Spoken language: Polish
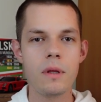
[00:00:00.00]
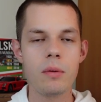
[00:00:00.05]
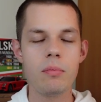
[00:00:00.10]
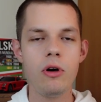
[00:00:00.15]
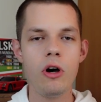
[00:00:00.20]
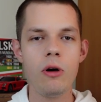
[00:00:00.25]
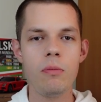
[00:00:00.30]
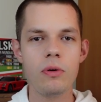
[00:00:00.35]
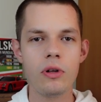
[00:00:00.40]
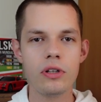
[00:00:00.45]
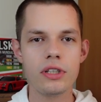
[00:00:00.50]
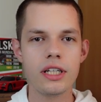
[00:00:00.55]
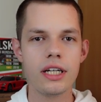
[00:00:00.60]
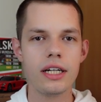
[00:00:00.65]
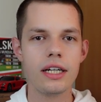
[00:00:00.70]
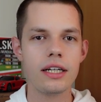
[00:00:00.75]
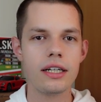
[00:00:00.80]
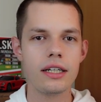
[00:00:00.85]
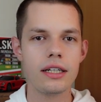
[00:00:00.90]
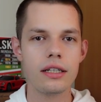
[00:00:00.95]
bo o
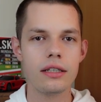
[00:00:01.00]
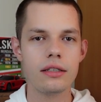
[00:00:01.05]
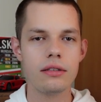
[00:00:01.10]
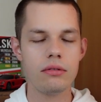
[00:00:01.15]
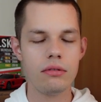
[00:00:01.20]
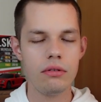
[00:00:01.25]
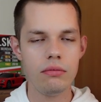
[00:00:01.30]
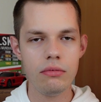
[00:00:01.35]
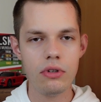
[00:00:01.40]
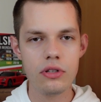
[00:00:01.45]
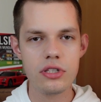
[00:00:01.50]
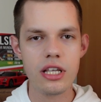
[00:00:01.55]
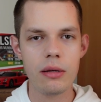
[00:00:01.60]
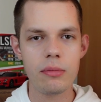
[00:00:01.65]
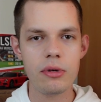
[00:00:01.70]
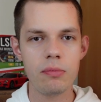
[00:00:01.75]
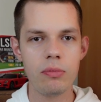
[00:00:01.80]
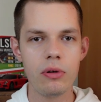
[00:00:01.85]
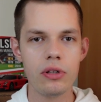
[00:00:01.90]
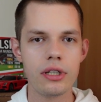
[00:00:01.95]
plotkach, e, o
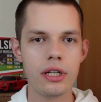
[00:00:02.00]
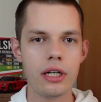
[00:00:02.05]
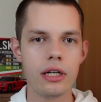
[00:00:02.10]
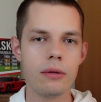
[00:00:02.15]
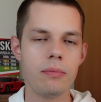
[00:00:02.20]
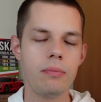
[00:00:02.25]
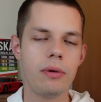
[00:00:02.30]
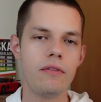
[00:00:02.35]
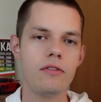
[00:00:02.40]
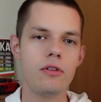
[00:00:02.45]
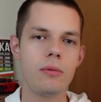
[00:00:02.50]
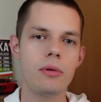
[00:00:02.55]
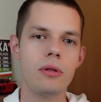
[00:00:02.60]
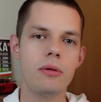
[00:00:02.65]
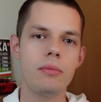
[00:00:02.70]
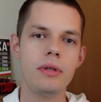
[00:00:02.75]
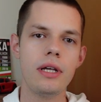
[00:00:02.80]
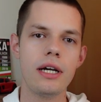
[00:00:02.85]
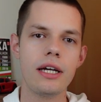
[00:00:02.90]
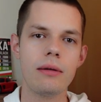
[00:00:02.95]
samych plotkach
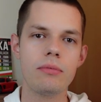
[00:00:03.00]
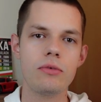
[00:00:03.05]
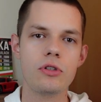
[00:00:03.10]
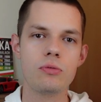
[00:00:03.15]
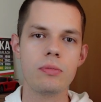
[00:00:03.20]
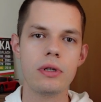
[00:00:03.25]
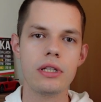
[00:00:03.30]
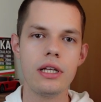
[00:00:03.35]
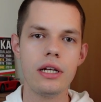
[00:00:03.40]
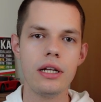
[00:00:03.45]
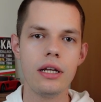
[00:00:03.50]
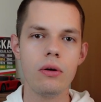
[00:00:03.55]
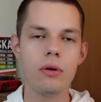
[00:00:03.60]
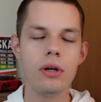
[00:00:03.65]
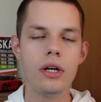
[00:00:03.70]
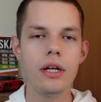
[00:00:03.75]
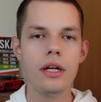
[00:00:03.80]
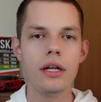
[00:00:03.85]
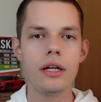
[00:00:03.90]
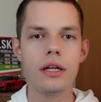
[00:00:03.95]
prawdopodobnie nagram też materiał,
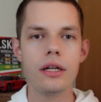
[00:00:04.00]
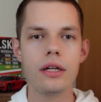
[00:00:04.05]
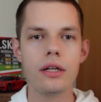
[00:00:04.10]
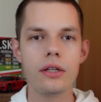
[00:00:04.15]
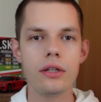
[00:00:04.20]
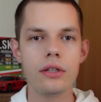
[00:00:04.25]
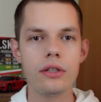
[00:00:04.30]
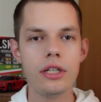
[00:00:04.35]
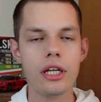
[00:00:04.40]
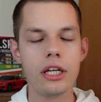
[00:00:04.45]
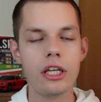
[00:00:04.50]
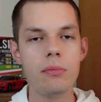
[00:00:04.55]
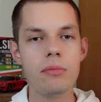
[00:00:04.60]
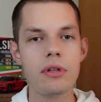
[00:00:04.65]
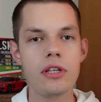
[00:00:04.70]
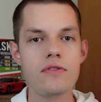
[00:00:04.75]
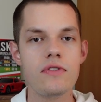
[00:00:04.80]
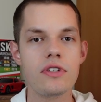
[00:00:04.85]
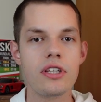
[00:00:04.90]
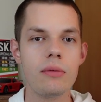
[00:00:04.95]
e, jakimi
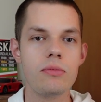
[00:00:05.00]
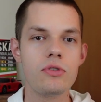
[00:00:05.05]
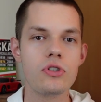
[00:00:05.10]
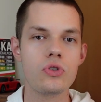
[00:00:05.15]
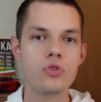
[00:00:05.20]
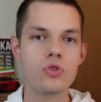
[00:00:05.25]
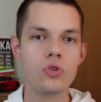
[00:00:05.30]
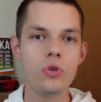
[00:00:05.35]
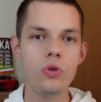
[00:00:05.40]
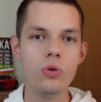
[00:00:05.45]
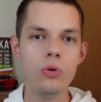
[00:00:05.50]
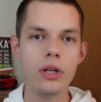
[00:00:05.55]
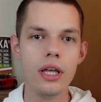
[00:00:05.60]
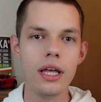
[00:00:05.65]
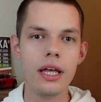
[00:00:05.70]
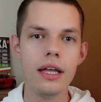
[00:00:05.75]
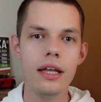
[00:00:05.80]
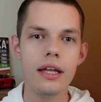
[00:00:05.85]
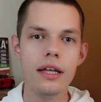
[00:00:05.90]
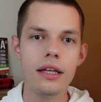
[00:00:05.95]
nazwiskami się
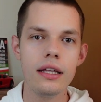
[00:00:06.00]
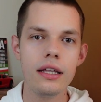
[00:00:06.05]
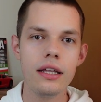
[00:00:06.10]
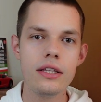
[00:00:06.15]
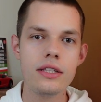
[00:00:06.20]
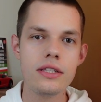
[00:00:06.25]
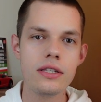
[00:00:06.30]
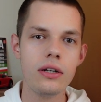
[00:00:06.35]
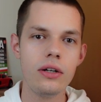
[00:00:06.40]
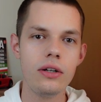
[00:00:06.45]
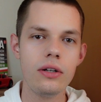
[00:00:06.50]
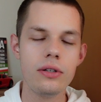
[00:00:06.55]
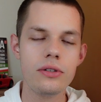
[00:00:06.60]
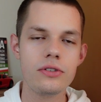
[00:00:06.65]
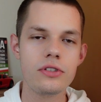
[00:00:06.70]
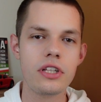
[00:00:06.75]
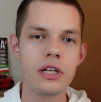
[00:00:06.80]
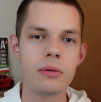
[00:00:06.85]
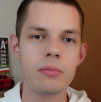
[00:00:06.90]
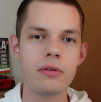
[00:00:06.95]
żongluje, i co,
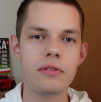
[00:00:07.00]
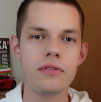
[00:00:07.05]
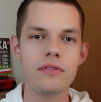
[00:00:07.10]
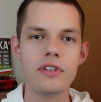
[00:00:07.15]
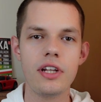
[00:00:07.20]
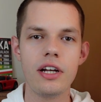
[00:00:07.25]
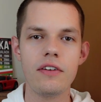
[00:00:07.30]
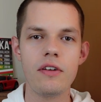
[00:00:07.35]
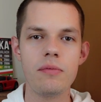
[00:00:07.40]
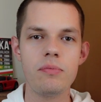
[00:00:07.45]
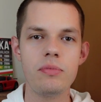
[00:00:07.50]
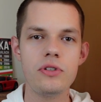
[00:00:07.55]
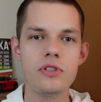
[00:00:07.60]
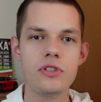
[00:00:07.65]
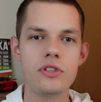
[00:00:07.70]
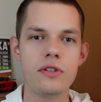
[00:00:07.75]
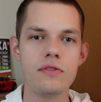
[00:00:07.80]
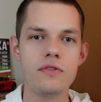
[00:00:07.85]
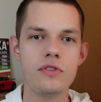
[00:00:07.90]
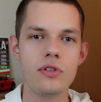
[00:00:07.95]
że tak powiem, w trawie
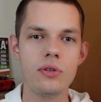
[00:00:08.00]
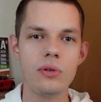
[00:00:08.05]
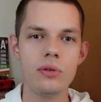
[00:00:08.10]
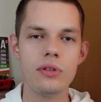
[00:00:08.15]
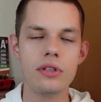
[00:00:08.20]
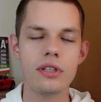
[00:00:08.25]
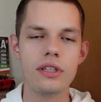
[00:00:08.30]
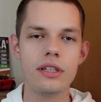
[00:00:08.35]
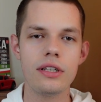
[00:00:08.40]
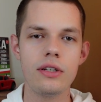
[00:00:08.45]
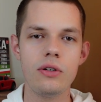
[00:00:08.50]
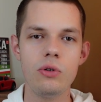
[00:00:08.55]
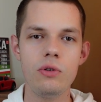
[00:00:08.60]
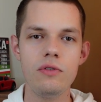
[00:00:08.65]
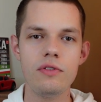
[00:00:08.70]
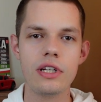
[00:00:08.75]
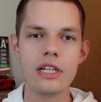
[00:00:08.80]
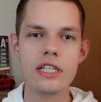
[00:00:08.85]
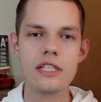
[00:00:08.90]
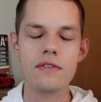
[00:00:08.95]
piszczy wśród y,
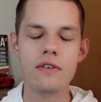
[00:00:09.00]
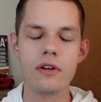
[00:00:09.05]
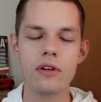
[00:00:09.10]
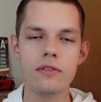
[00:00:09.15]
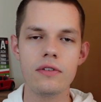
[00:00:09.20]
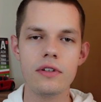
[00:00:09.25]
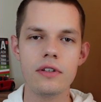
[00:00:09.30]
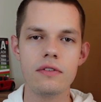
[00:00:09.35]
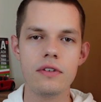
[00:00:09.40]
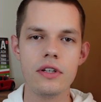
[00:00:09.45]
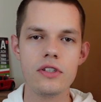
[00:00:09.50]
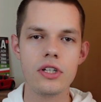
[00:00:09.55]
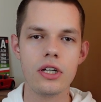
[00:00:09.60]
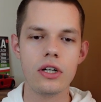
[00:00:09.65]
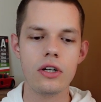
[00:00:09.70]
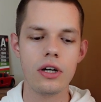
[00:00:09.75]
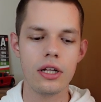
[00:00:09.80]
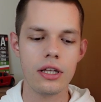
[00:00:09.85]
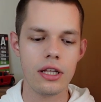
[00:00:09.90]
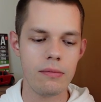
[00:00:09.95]
ruchów transferowych w naszej
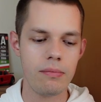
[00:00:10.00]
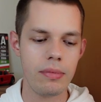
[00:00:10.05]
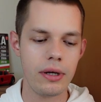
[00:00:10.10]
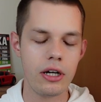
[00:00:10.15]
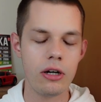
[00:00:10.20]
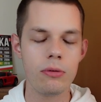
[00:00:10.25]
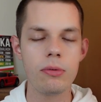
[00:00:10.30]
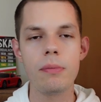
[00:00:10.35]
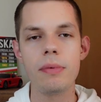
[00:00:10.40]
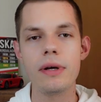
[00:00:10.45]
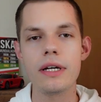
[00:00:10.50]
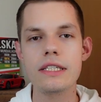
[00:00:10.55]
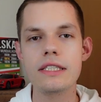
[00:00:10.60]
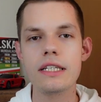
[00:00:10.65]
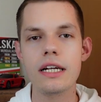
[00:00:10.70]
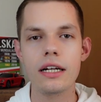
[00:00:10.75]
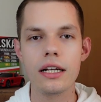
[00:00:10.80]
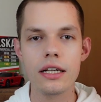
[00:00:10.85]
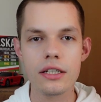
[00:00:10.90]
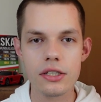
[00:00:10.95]
kochanej PKBP
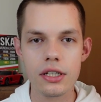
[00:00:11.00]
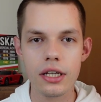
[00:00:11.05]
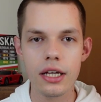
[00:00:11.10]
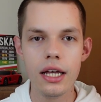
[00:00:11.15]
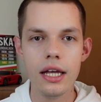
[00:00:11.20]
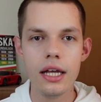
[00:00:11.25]
Ekstraklasie.